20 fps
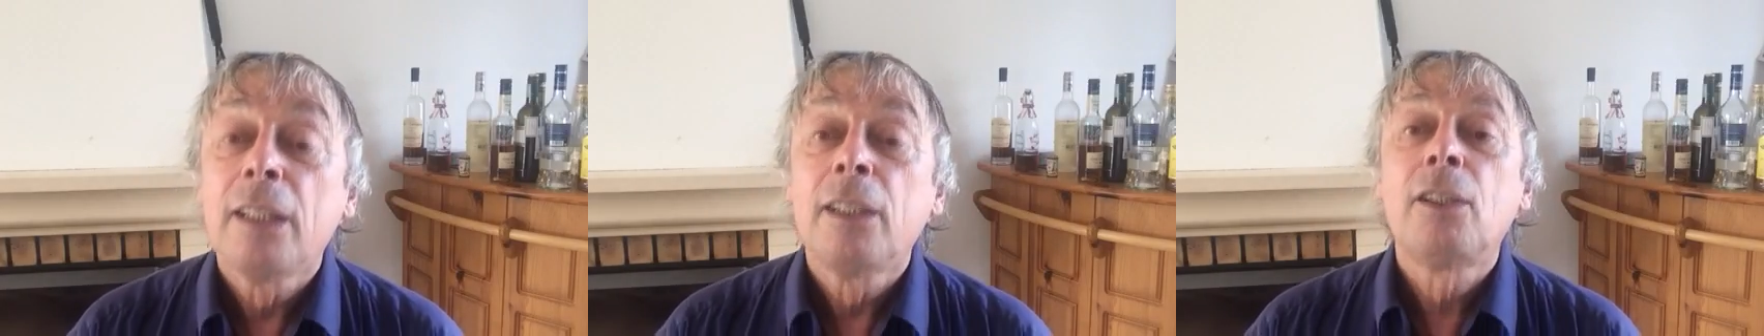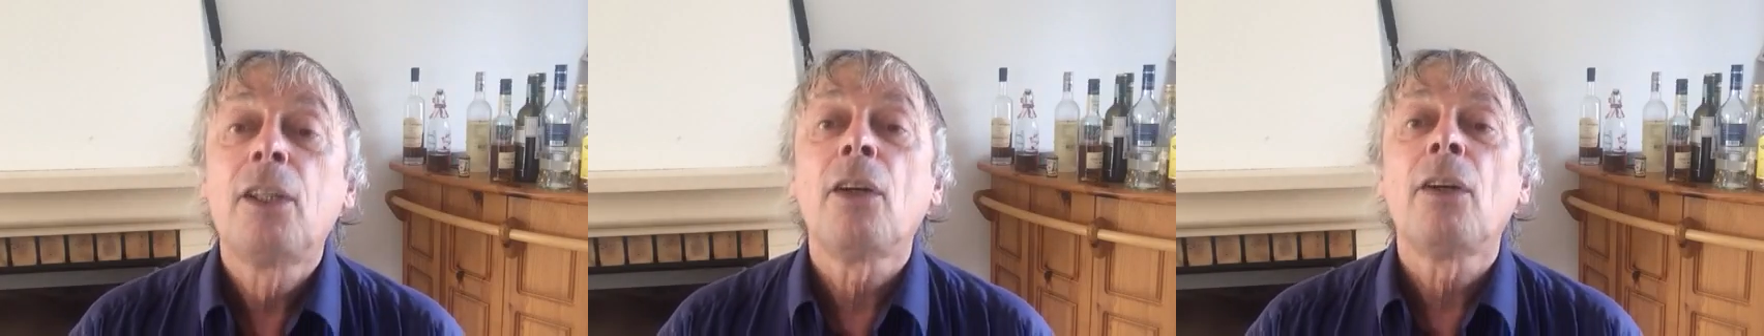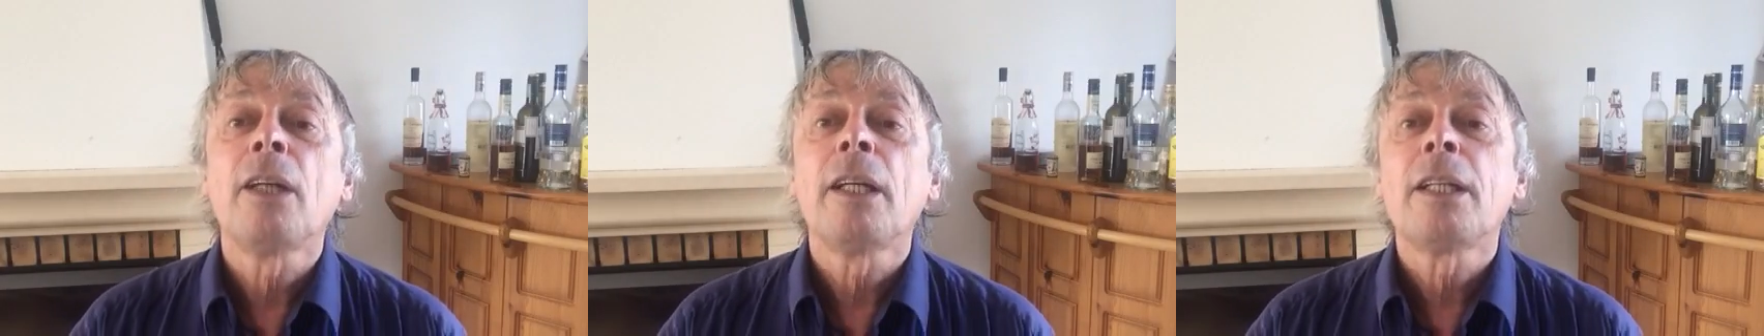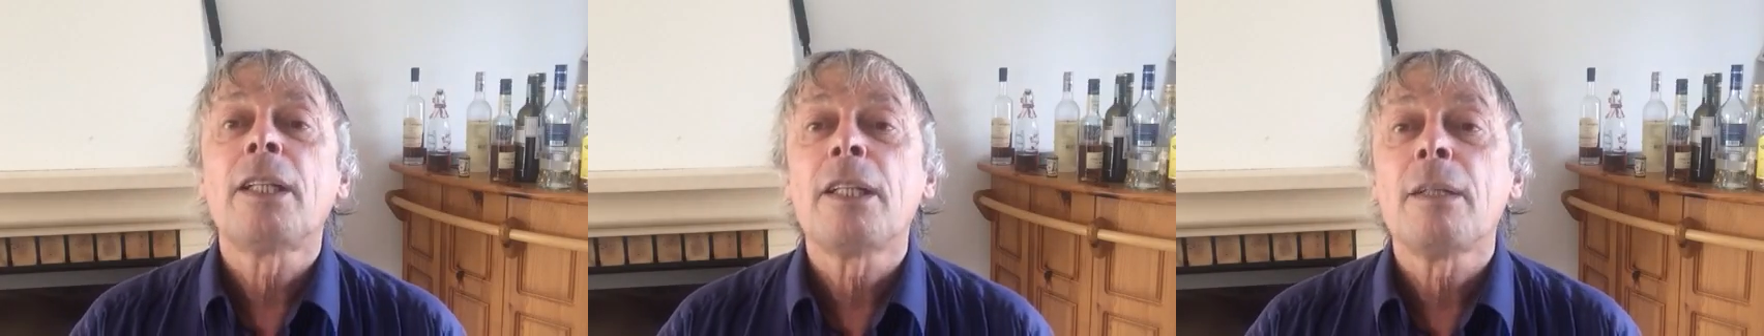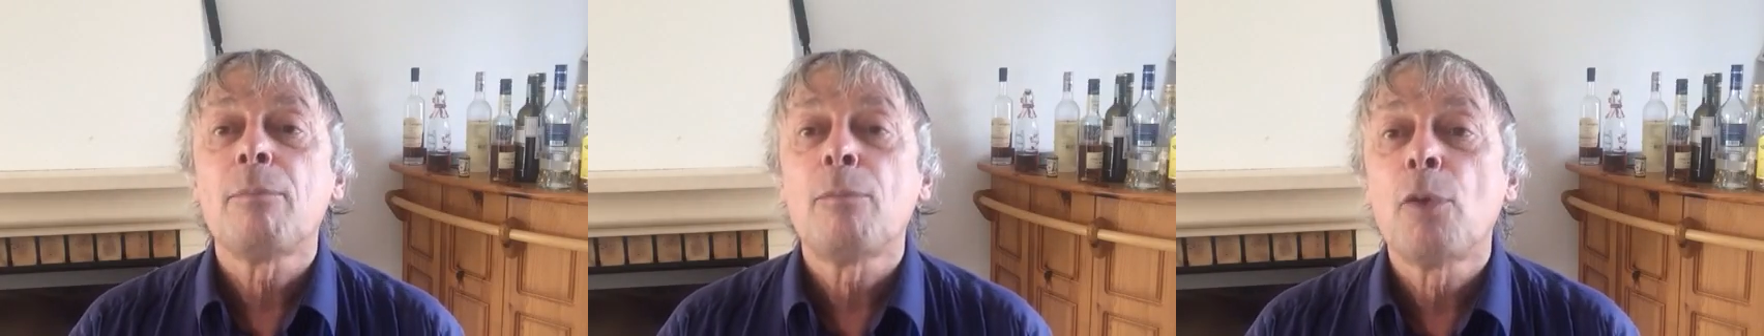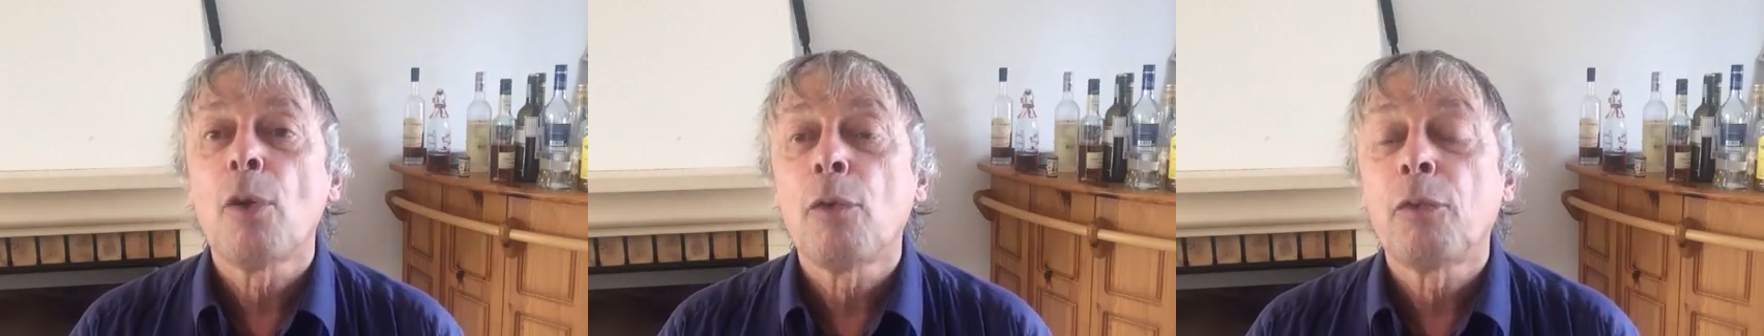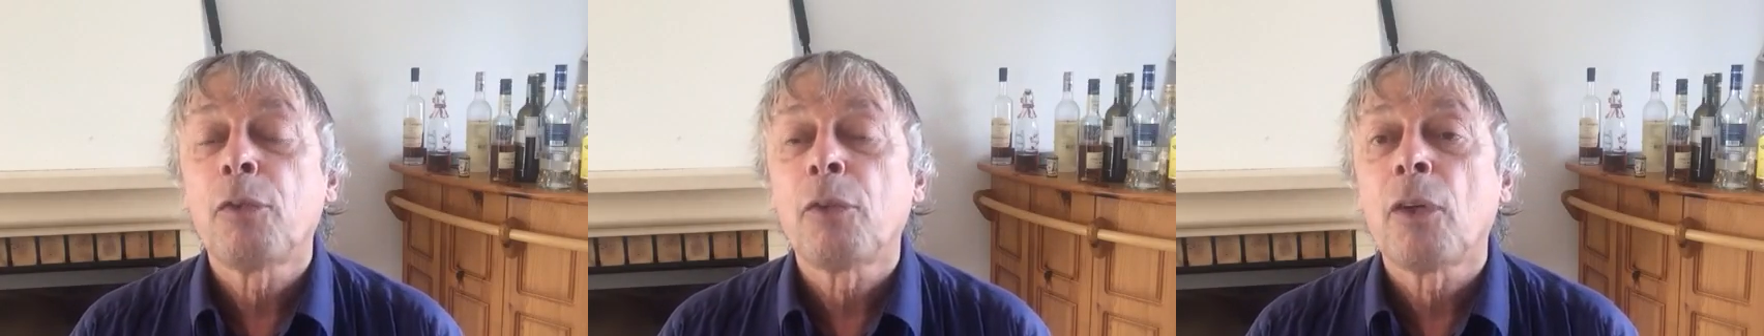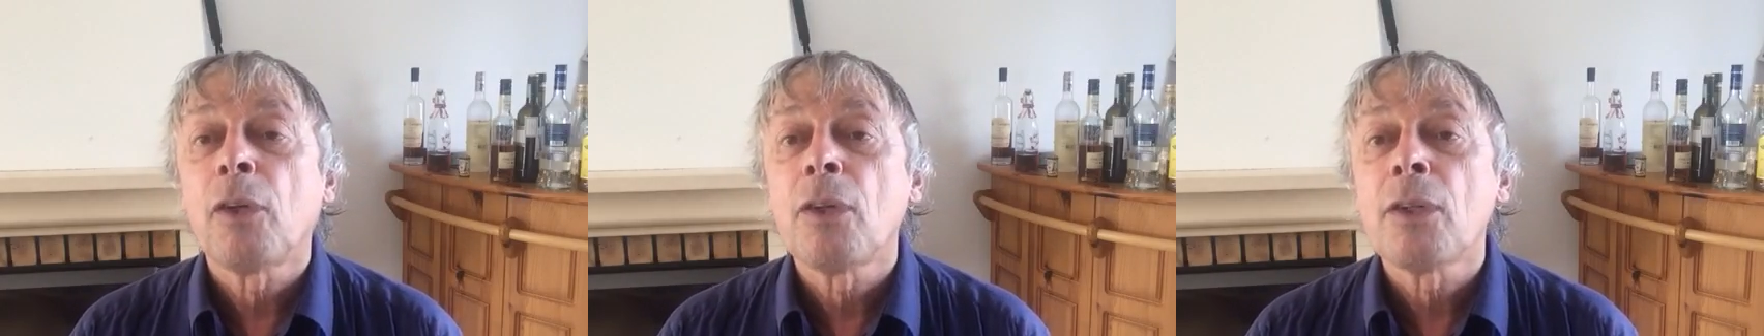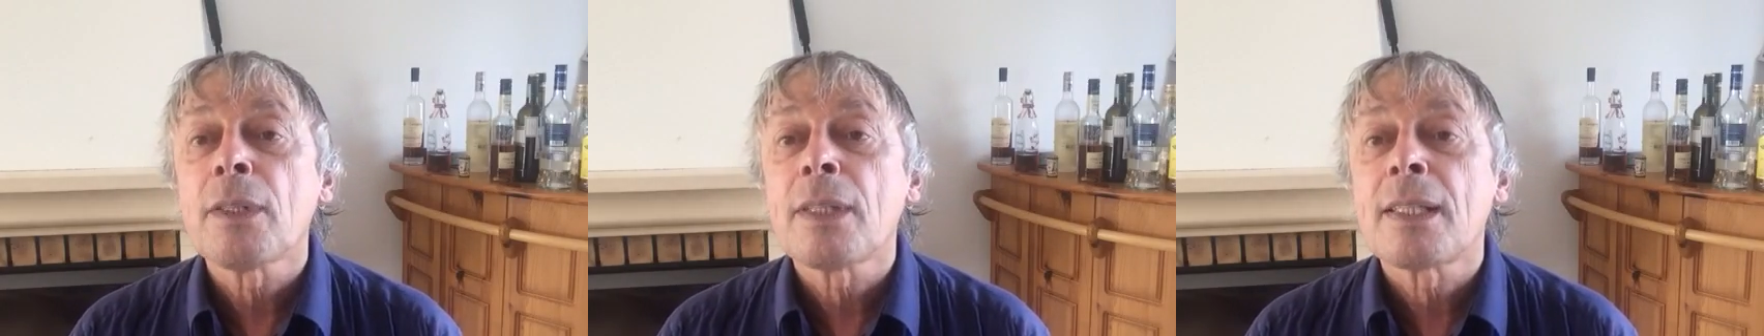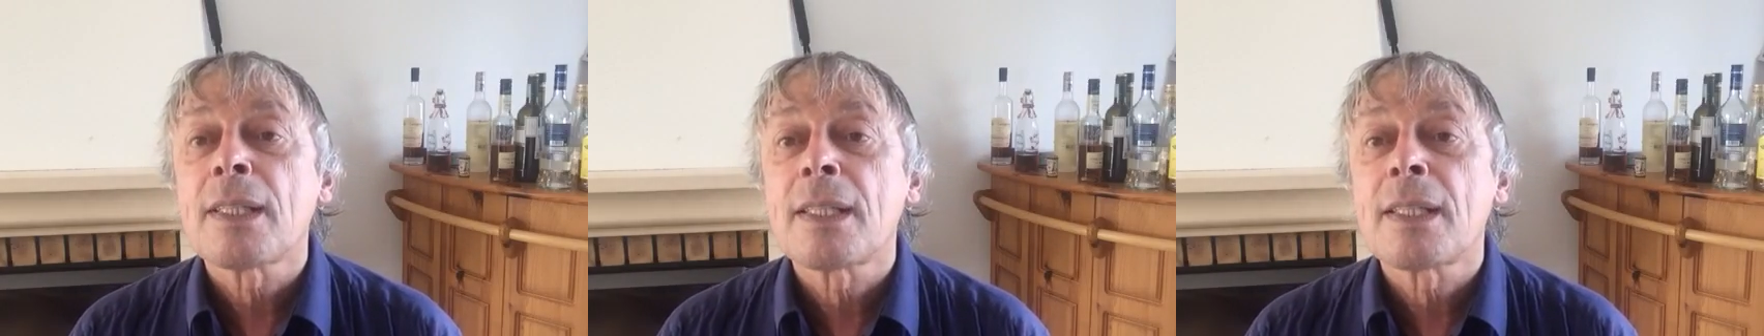Dans l'équipe de France,